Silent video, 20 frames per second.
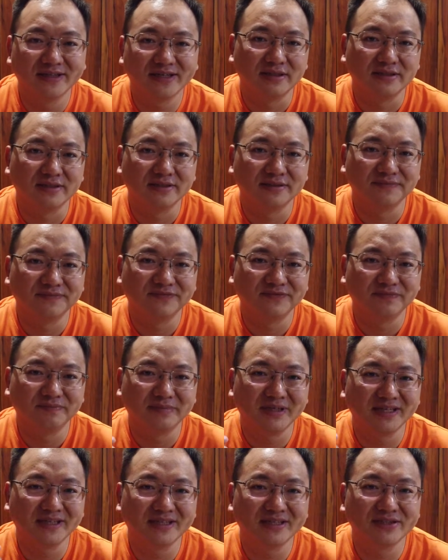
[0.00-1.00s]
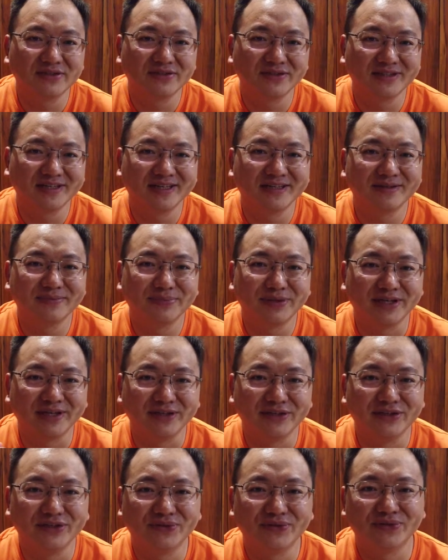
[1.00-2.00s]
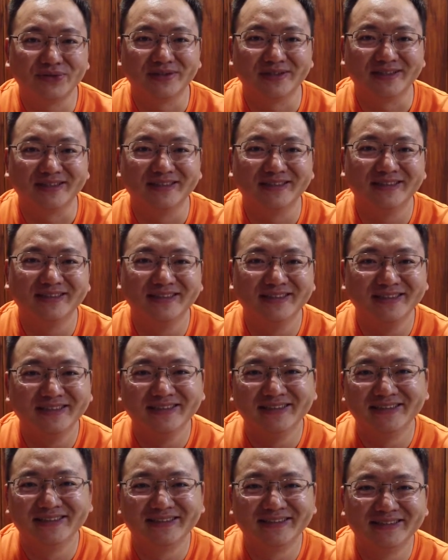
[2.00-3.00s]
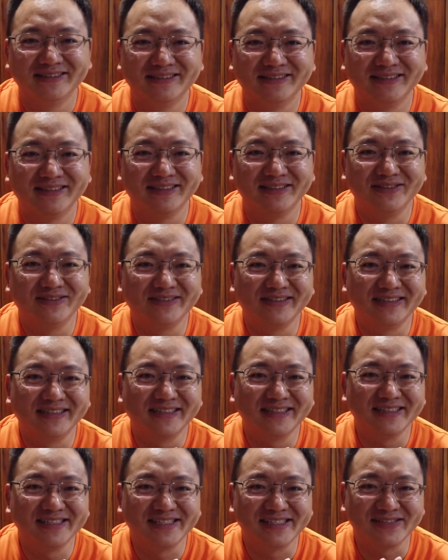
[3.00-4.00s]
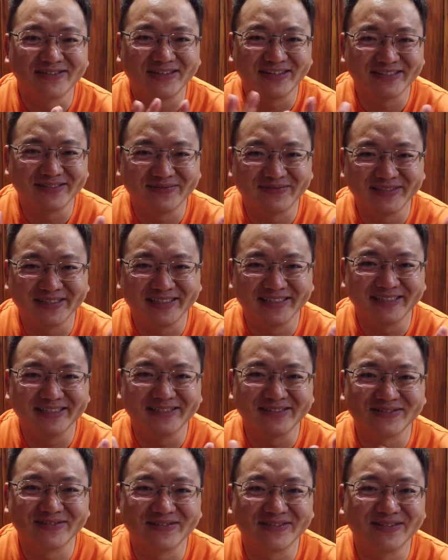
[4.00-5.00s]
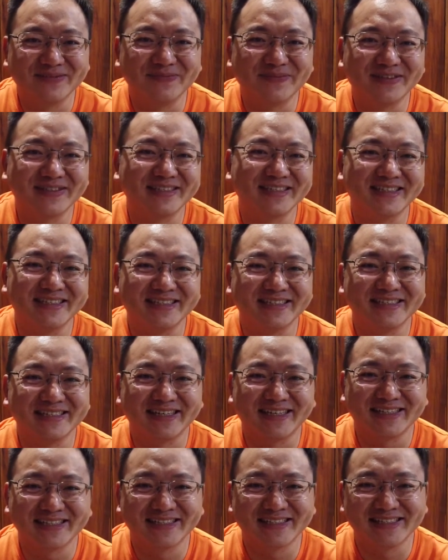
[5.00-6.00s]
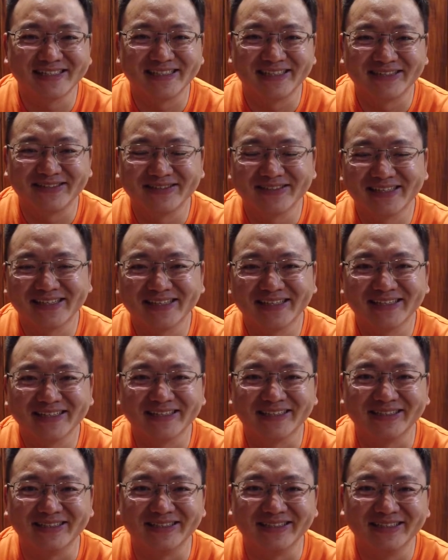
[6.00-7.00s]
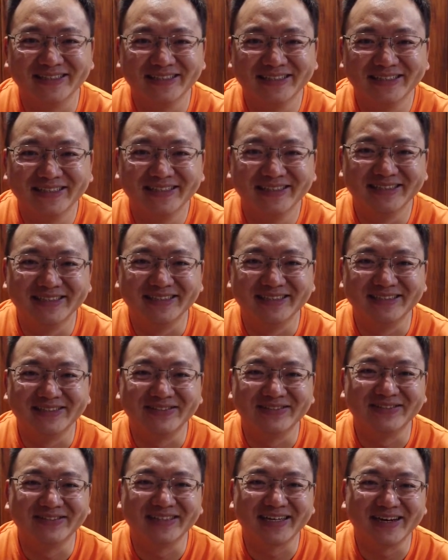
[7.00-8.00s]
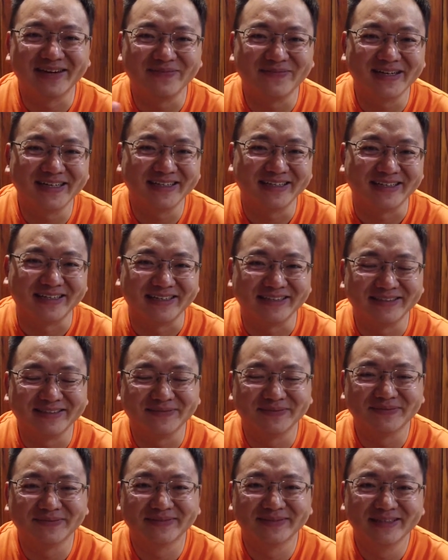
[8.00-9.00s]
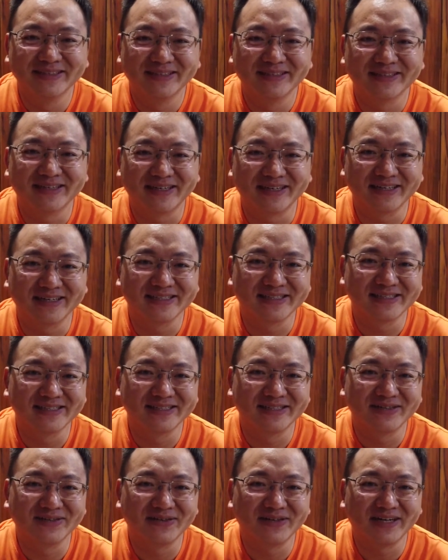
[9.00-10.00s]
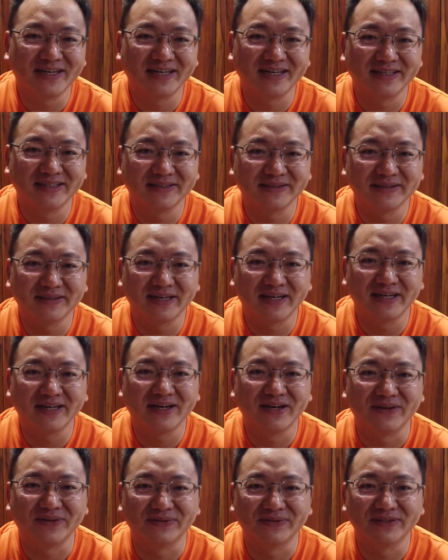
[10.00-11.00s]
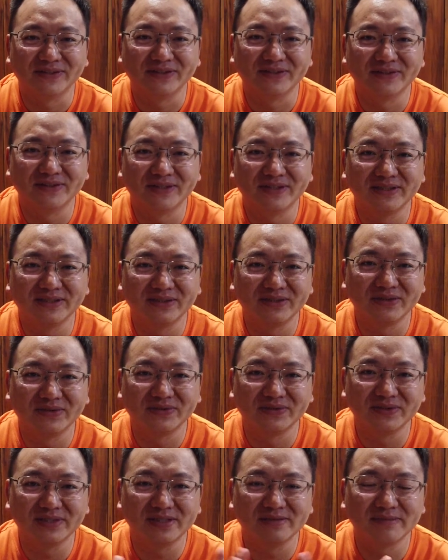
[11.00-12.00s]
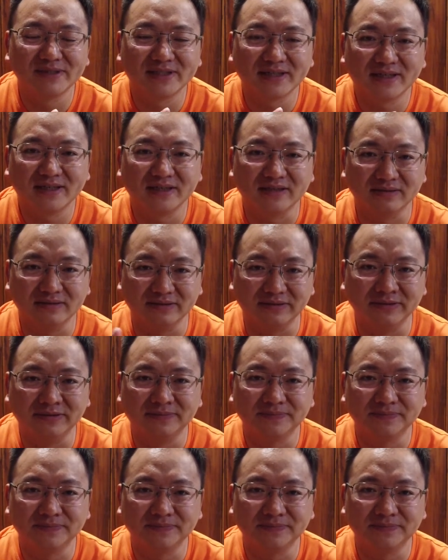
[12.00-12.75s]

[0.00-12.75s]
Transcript: 嗯，卖各种各样的便宜货的。很多人很奇怪，怎么一个中国人抱着一个箱子，然后在那里就开卖了。刚开始的话还好，很多人都基本上